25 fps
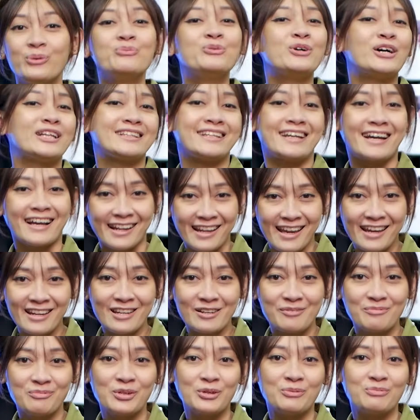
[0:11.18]
Buat kalian
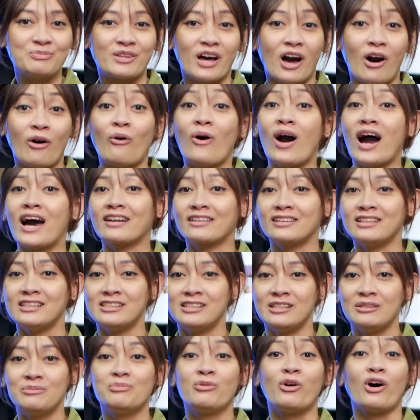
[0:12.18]
yang belum tahu arti
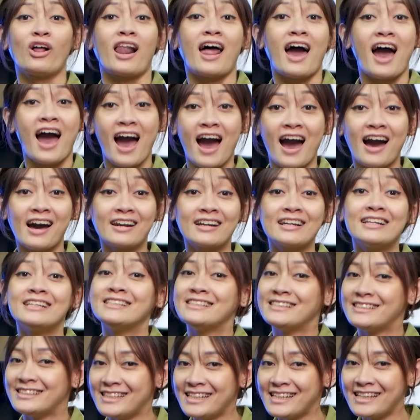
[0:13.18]
simbol R,
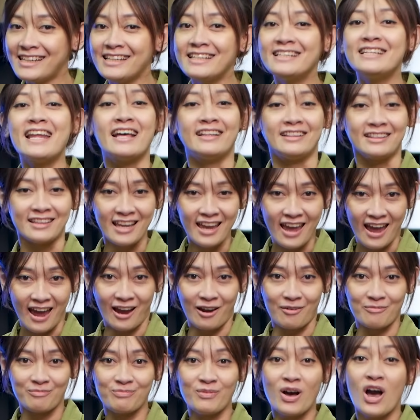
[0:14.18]
C, dan
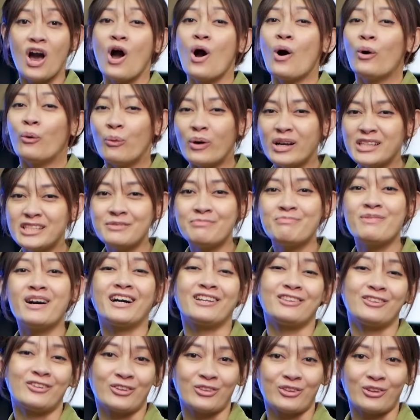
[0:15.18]
PM, wajib
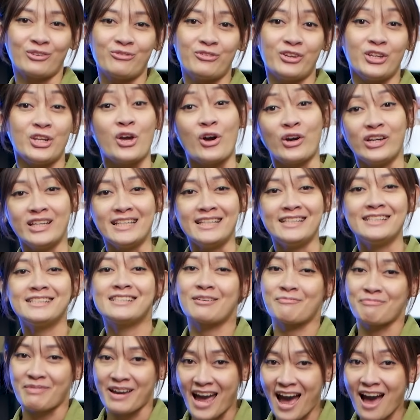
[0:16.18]
banget nonton video ini
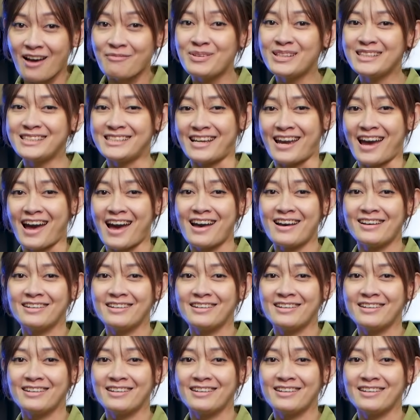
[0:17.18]
sampai habis ya.